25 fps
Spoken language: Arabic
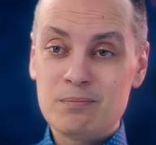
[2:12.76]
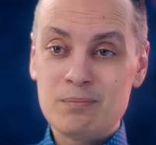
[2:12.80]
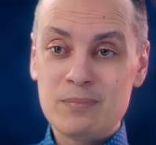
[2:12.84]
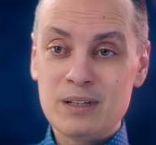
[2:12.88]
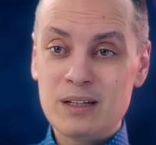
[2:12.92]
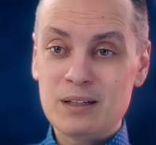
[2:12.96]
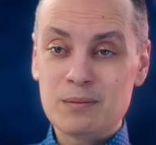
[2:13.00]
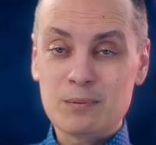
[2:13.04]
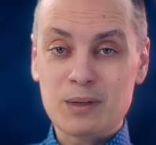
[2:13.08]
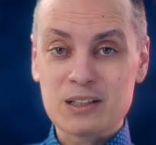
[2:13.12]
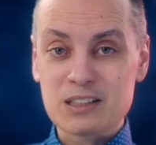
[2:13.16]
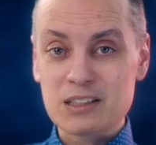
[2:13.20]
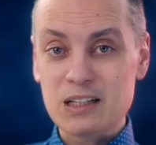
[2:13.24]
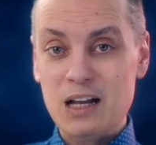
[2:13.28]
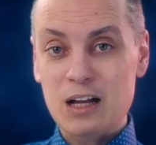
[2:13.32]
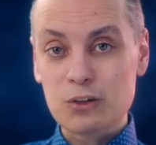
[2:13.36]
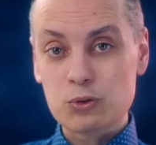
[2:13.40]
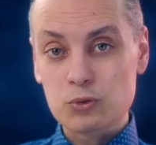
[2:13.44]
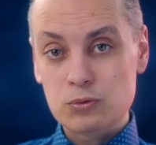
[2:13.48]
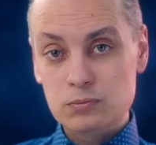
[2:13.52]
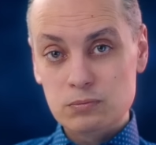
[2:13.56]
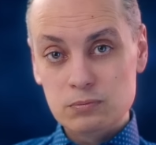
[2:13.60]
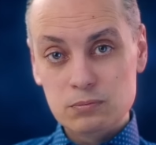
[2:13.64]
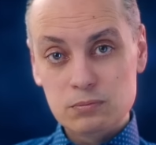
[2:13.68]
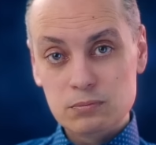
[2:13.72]
من
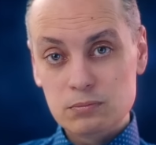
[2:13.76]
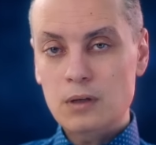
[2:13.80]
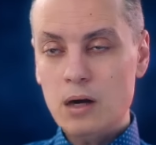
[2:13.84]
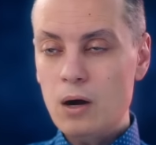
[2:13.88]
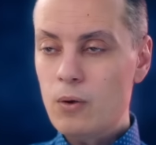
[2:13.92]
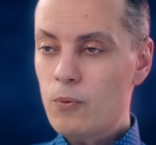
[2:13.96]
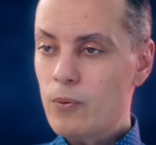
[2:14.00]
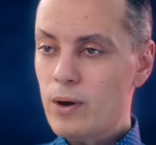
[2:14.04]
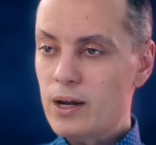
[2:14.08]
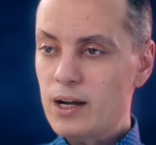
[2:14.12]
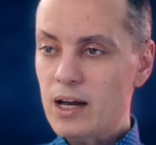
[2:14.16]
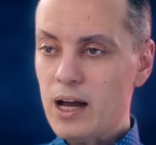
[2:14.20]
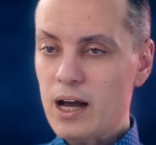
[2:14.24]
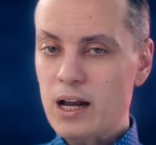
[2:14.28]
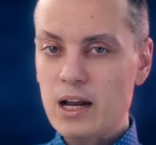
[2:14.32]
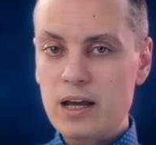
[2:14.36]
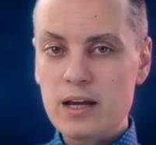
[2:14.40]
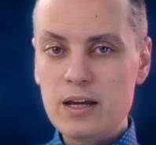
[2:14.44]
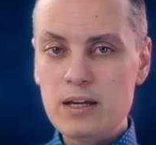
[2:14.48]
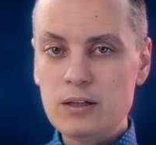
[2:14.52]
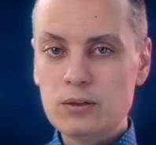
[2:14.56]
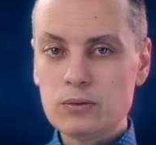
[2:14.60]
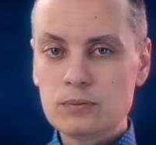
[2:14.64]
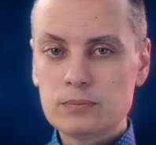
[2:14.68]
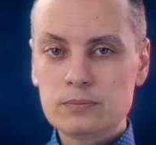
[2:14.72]
مصلحته هو اللي
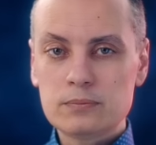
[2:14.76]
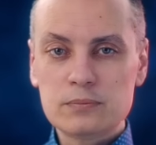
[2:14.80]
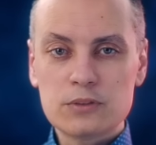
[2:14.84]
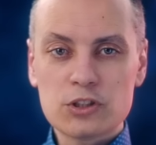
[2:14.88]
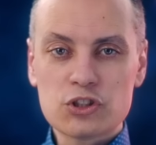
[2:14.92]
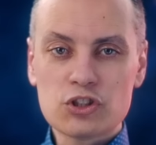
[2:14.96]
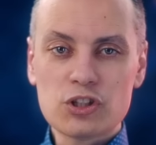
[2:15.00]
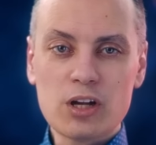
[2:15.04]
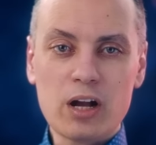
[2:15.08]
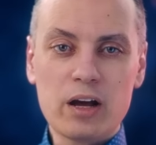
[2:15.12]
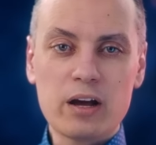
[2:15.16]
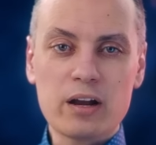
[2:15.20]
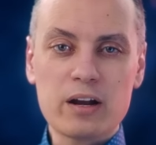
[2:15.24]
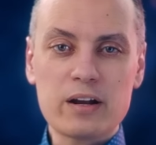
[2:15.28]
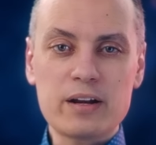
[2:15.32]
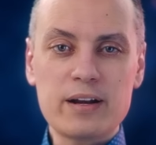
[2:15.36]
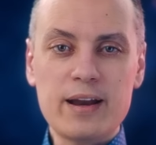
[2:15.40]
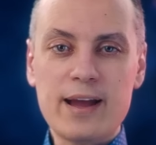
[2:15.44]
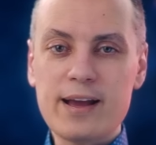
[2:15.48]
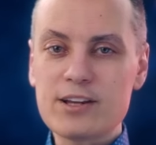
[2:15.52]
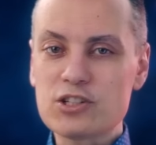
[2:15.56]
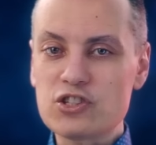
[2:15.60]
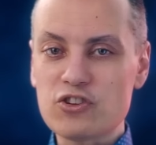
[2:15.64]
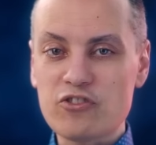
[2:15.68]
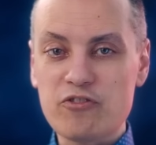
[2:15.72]
على إيده الشجر
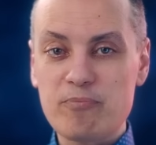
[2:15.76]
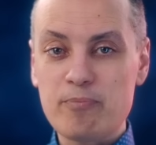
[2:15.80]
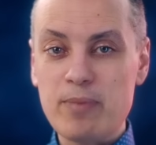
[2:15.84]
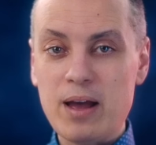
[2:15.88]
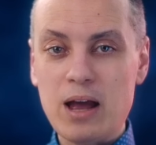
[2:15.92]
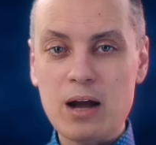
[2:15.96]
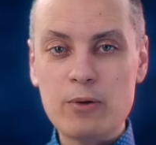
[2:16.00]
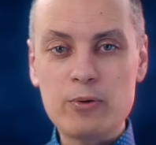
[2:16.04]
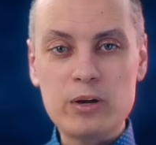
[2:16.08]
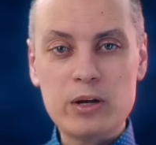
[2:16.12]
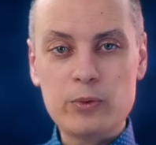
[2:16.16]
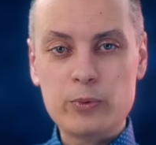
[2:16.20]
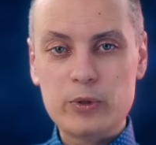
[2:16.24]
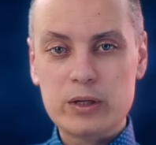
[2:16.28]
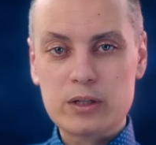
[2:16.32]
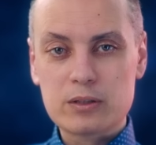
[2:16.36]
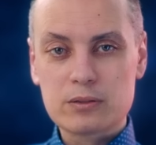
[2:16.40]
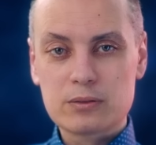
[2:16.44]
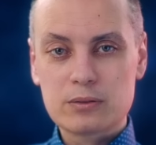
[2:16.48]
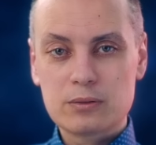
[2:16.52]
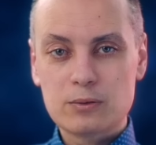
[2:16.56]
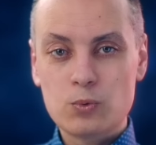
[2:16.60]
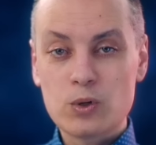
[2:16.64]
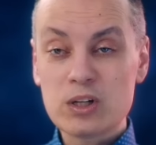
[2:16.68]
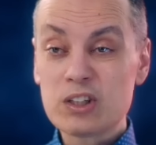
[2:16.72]
الناشف بقى
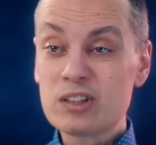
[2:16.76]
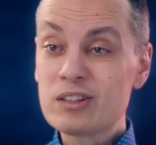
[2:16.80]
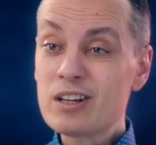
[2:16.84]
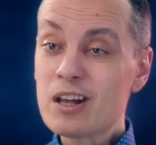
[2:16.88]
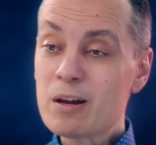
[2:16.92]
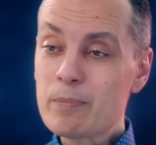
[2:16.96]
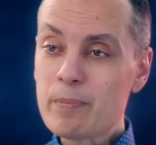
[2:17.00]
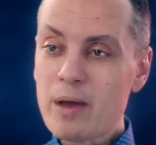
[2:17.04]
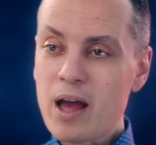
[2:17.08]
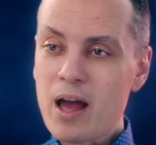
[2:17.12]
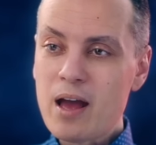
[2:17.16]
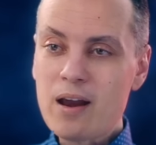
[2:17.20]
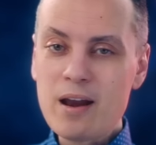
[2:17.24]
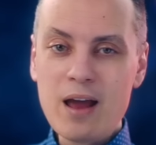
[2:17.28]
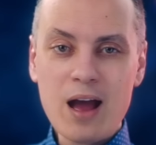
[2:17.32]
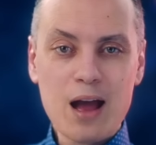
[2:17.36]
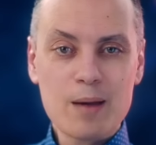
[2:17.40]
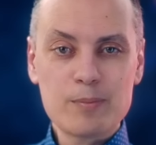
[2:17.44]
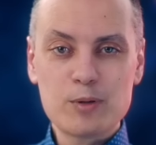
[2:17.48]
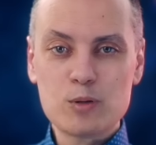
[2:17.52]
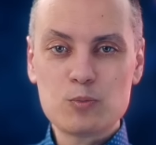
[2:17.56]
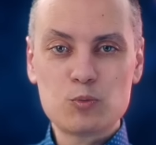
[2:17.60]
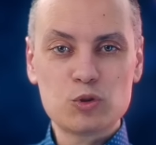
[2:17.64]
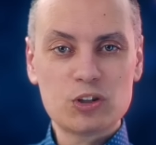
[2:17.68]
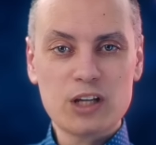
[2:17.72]
ورور والطير بقى
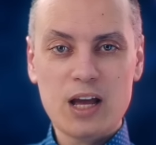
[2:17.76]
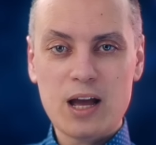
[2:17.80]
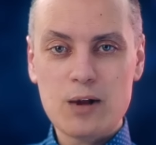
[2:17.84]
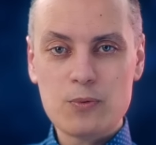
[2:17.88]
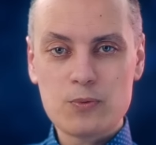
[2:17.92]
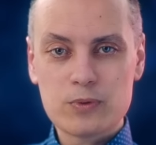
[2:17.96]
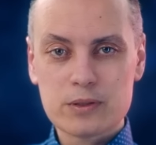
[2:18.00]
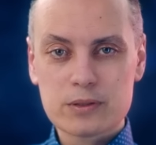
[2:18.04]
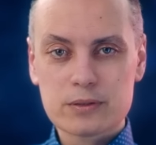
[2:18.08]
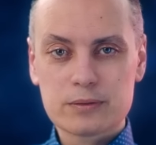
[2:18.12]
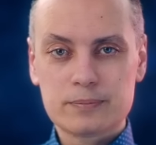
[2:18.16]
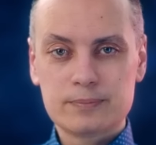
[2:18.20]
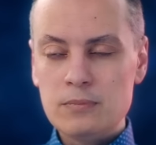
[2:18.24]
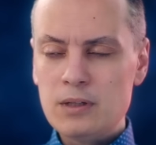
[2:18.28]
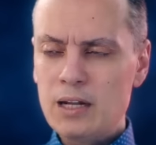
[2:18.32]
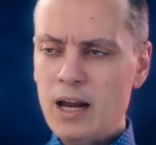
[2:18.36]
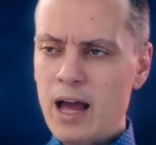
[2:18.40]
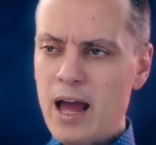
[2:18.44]
لعبي متهور